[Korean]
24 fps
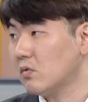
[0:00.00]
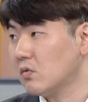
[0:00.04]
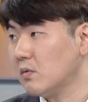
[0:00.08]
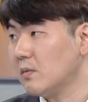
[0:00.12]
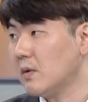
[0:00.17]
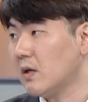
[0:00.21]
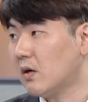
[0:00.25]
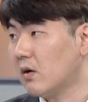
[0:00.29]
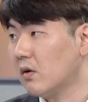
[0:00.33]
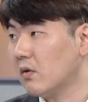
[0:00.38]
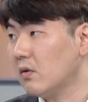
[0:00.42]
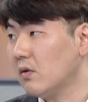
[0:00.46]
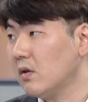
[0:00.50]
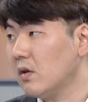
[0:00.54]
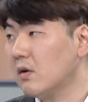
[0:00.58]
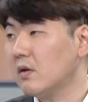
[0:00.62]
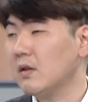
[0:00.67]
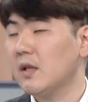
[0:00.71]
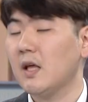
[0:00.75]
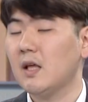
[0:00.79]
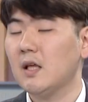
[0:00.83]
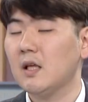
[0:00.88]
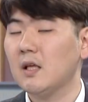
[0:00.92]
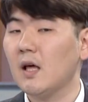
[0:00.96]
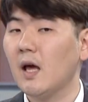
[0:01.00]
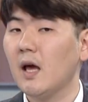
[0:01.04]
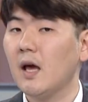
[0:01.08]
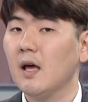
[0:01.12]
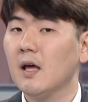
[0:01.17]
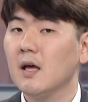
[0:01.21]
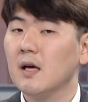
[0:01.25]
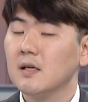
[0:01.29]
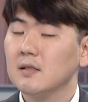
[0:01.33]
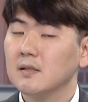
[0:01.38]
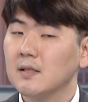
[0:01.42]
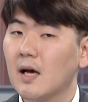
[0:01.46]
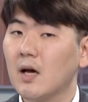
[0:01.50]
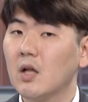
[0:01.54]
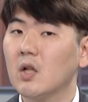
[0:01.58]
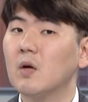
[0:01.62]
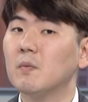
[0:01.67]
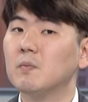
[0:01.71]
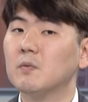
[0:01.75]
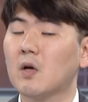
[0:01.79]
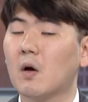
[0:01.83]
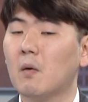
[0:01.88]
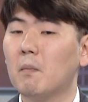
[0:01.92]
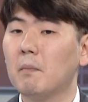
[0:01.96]
좀 있거든요. 근데 이게
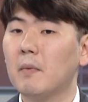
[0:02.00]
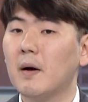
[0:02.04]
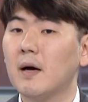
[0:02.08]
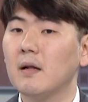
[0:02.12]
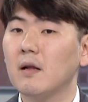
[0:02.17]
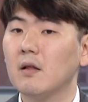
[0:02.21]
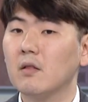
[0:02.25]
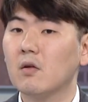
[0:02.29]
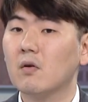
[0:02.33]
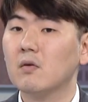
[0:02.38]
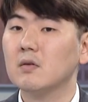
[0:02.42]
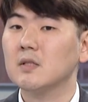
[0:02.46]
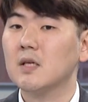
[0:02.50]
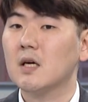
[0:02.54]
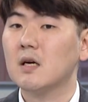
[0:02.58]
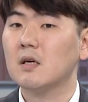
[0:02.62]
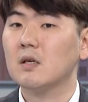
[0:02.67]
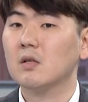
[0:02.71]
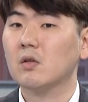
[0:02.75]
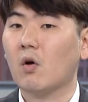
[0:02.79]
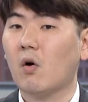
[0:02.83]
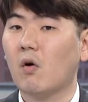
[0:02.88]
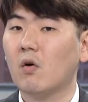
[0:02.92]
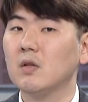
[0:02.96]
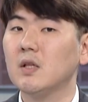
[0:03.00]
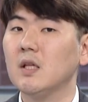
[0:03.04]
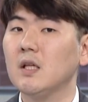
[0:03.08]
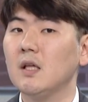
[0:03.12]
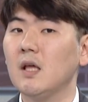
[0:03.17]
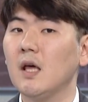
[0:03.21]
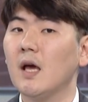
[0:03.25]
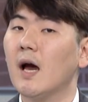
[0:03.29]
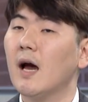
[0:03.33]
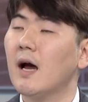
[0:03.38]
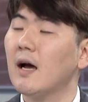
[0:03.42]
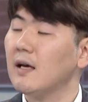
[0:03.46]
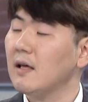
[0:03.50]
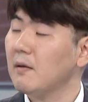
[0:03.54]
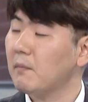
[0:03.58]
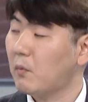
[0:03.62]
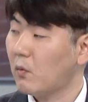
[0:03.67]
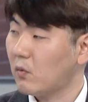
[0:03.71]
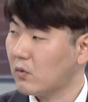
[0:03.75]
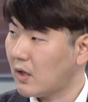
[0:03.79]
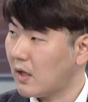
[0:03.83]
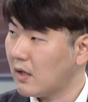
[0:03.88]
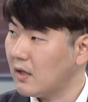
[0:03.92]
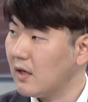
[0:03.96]
산업 전반의 성장을 더디게
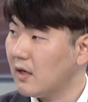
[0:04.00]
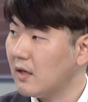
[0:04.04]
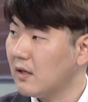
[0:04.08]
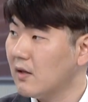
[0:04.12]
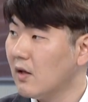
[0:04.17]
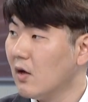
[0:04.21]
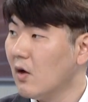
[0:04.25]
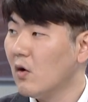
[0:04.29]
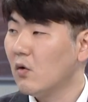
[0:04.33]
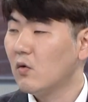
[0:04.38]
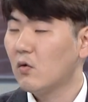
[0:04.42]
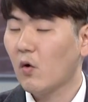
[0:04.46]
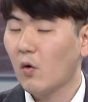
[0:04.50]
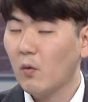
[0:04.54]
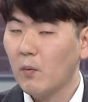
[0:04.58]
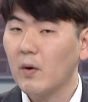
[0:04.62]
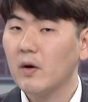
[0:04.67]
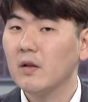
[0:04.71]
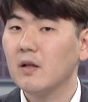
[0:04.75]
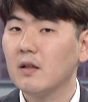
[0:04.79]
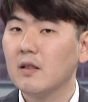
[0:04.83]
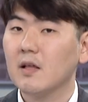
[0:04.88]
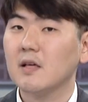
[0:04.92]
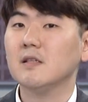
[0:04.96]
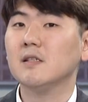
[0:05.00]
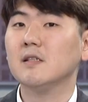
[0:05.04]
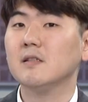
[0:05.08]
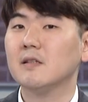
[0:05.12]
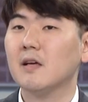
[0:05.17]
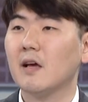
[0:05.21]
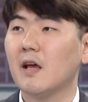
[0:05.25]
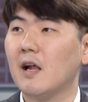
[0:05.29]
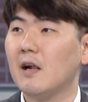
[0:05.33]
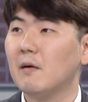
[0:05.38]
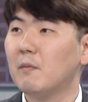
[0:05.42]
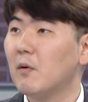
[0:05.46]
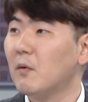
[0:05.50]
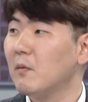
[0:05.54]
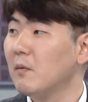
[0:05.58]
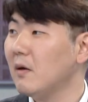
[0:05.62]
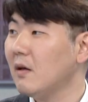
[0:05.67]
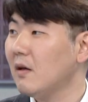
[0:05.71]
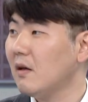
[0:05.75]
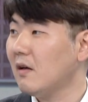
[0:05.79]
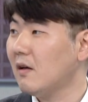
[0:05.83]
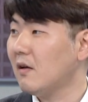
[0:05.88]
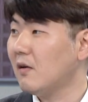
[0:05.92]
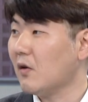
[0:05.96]
하기보다는 요번에 사실상
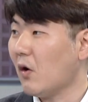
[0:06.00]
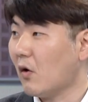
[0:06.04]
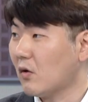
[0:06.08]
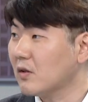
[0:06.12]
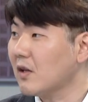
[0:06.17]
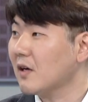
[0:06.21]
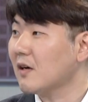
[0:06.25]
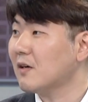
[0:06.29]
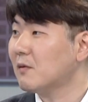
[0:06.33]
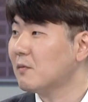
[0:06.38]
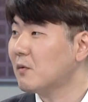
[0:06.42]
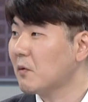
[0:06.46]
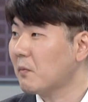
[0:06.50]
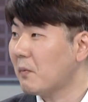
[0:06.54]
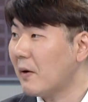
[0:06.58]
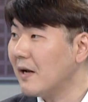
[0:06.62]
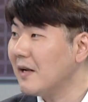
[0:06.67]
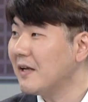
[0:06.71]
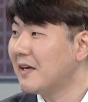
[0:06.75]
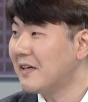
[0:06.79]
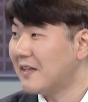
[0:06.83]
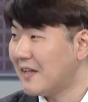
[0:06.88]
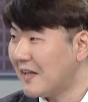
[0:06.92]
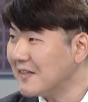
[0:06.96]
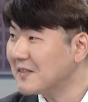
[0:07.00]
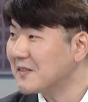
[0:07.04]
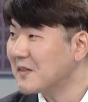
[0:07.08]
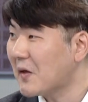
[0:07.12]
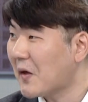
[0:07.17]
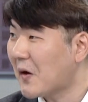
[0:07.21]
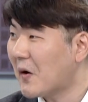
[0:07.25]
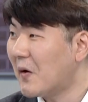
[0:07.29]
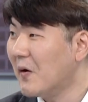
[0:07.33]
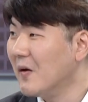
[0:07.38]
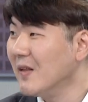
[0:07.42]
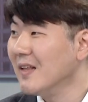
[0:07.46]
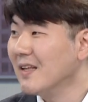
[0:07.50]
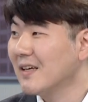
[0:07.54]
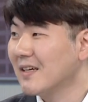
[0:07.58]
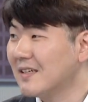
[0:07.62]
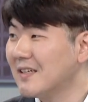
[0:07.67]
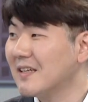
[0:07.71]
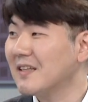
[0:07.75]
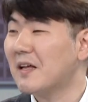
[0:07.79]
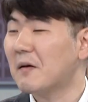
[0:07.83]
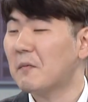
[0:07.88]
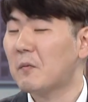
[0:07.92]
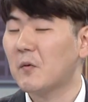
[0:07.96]
앨범이 역대급으로 팔리긴 했어요.
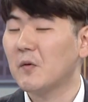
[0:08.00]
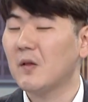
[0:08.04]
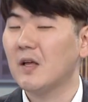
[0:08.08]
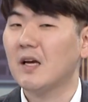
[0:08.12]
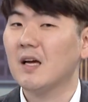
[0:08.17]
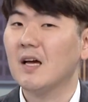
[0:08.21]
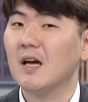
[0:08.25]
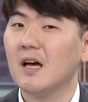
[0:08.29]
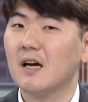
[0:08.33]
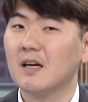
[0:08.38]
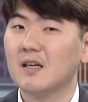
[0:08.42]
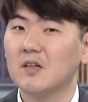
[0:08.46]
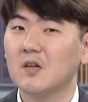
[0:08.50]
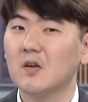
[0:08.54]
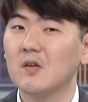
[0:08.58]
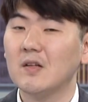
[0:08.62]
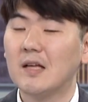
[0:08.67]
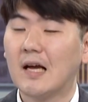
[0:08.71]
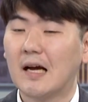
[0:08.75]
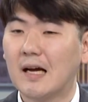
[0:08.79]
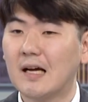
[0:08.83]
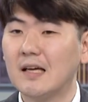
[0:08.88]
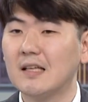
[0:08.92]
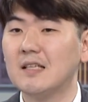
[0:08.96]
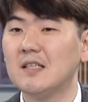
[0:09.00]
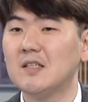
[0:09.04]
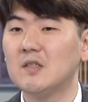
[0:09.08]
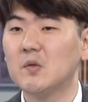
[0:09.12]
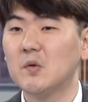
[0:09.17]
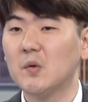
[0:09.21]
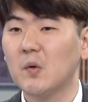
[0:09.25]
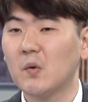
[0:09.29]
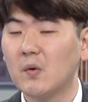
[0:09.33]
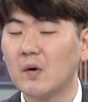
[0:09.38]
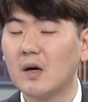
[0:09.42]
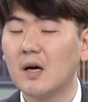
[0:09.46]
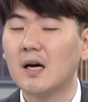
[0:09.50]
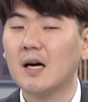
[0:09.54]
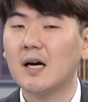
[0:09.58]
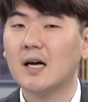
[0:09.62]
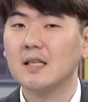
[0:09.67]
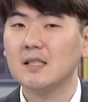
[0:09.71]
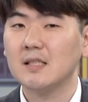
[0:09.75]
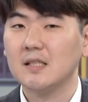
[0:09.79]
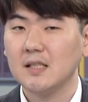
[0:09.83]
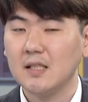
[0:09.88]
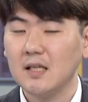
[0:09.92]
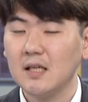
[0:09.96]
그러다 보니까 그런 약간 기저
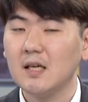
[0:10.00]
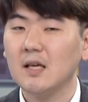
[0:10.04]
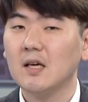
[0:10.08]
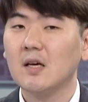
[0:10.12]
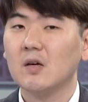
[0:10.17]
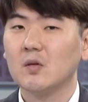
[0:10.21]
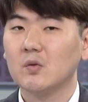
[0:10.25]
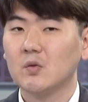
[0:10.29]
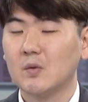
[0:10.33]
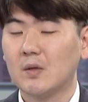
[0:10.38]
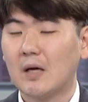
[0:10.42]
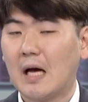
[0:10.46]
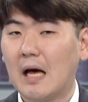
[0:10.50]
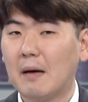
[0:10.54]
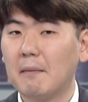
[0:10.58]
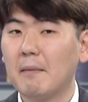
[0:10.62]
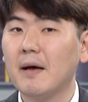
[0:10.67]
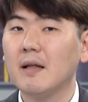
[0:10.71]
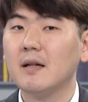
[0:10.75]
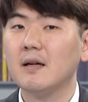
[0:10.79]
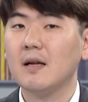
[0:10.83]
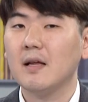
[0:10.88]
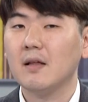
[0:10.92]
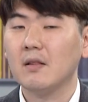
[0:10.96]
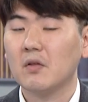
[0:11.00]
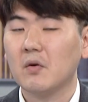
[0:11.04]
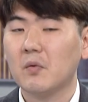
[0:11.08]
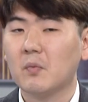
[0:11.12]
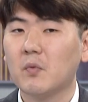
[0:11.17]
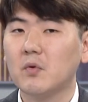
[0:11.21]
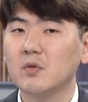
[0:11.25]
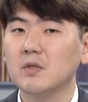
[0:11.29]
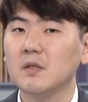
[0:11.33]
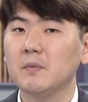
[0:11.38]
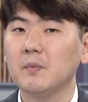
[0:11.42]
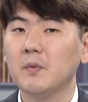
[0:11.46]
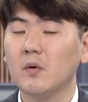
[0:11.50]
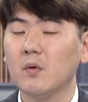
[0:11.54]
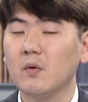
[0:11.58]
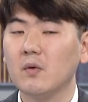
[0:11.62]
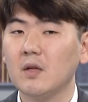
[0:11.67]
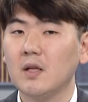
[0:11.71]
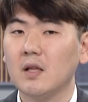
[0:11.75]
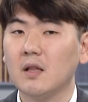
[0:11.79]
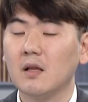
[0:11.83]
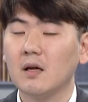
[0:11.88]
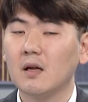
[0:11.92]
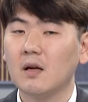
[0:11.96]
효과까지 좀 감안을 해서 보실
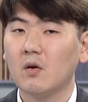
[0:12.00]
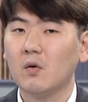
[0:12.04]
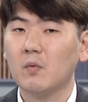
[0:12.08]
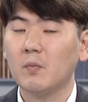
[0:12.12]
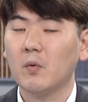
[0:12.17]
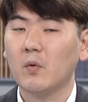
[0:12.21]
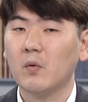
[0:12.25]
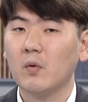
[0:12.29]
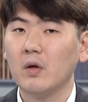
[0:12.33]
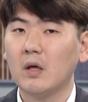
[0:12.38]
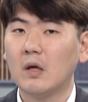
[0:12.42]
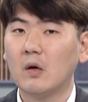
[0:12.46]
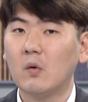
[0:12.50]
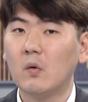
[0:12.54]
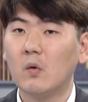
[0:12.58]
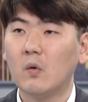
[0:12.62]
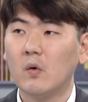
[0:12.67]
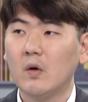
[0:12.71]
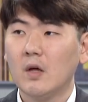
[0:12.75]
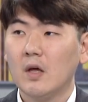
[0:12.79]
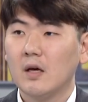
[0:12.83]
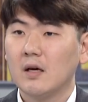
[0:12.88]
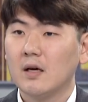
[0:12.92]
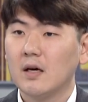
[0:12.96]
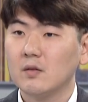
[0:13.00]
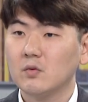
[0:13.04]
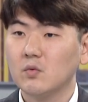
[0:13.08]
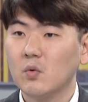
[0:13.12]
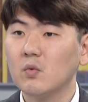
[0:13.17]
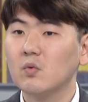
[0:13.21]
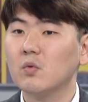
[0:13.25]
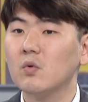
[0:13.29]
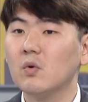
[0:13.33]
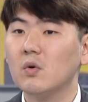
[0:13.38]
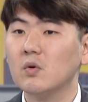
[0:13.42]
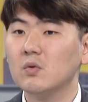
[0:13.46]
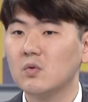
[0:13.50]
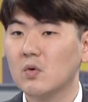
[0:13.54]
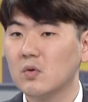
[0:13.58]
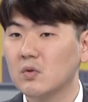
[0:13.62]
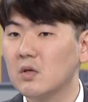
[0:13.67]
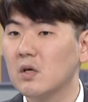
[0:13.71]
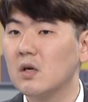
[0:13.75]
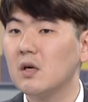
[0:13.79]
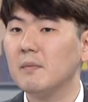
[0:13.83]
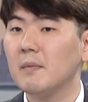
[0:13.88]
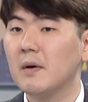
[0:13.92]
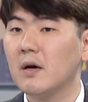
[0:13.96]
필요는 있다라고 보고 있고 그러니까 속도
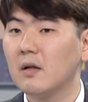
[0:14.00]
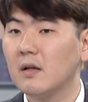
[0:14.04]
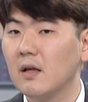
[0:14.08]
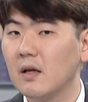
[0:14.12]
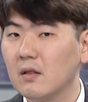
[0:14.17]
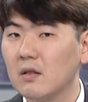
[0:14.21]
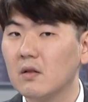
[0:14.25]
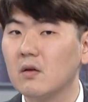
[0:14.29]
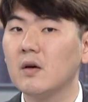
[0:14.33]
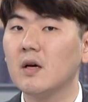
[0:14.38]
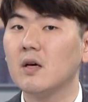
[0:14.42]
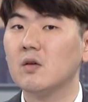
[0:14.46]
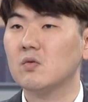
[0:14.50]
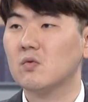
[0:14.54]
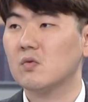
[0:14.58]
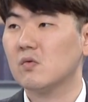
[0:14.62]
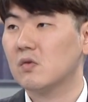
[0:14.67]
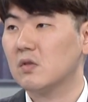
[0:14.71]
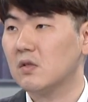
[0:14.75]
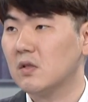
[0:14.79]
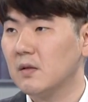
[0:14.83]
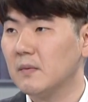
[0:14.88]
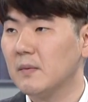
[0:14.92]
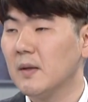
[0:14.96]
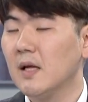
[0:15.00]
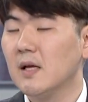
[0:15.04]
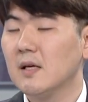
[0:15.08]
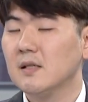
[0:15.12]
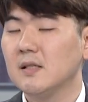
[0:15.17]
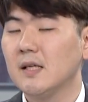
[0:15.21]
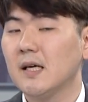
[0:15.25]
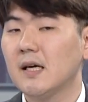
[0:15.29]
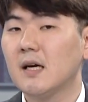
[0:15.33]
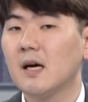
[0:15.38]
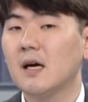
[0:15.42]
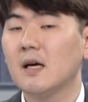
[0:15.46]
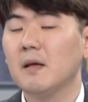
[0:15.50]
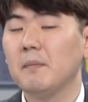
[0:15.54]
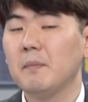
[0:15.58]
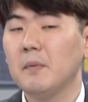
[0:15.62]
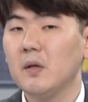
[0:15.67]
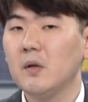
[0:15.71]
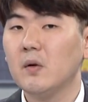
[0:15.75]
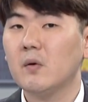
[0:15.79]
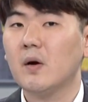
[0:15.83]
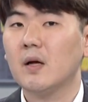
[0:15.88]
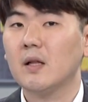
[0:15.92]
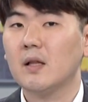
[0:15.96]
조절 면에서의 조금 생각이
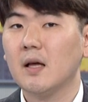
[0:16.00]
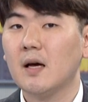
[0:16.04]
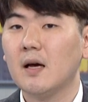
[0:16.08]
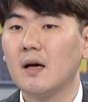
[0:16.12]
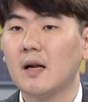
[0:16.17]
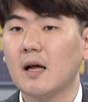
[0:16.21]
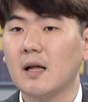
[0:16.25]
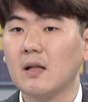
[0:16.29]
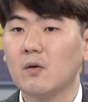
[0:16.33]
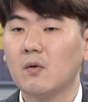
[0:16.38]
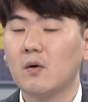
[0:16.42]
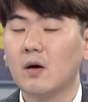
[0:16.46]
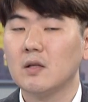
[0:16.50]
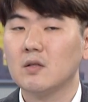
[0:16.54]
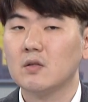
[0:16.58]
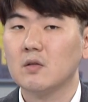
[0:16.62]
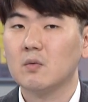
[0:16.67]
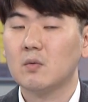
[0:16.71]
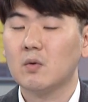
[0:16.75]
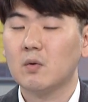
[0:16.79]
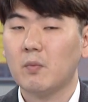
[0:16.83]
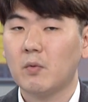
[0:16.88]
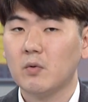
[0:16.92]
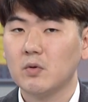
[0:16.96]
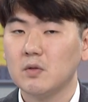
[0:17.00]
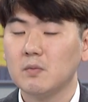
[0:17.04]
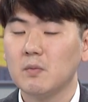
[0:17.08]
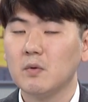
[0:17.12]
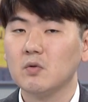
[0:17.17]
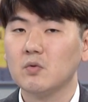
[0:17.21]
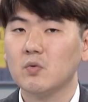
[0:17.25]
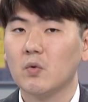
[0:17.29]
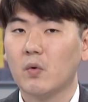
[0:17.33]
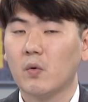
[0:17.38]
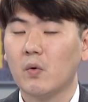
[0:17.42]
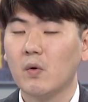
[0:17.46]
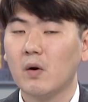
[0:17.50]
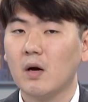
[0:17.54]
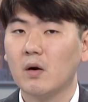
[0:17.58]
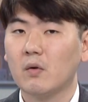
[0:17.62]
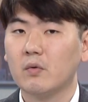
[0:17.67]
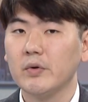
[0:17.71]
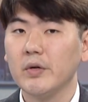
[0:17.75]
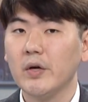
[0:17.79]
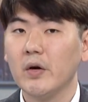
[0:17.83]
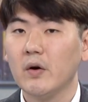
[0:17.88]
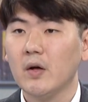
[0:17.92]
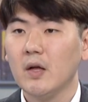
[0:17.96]
필요하다라는 관점으로 보시면 좋을 것
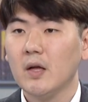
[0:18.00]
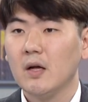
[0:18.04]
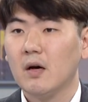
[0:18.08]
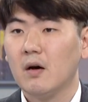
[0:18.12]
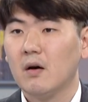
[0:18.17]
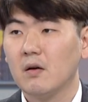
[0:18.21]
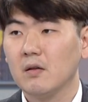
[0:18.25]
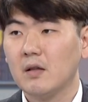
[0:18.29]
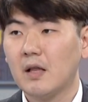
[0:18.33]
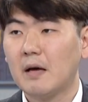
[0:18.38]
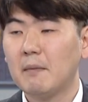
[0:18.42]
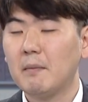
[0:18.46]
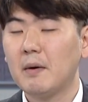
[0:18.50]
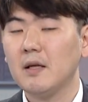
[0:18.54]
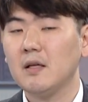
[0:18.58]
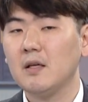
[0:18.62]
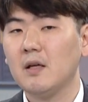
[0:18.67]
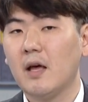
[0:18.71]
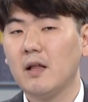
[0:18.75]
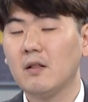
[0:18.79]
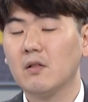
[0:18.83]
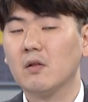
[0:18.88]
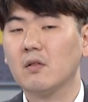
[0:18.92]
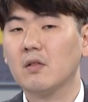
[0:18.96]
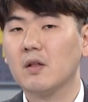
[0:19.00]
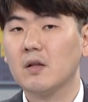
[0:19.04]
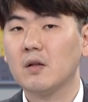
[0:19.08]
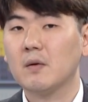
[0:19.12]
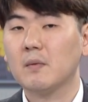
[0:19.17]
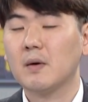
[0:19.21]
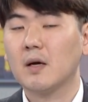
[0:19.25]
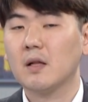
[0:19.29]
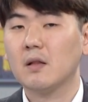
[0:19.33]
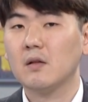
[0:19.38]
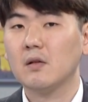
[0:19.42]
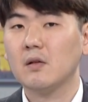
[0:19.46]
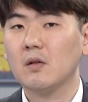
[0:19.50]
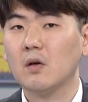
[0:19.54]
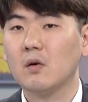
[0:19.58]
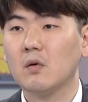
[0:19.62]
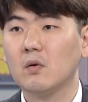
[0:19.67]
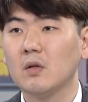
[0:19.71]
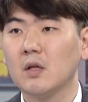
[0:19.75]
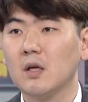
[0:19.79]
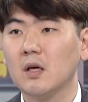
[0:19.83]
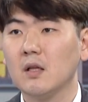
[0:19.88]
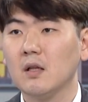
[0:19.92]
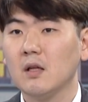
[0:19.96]
같고요. 다만 이 엔터 산업 같은
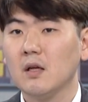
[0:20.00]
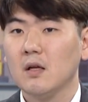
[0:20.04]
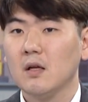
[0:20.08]
경우는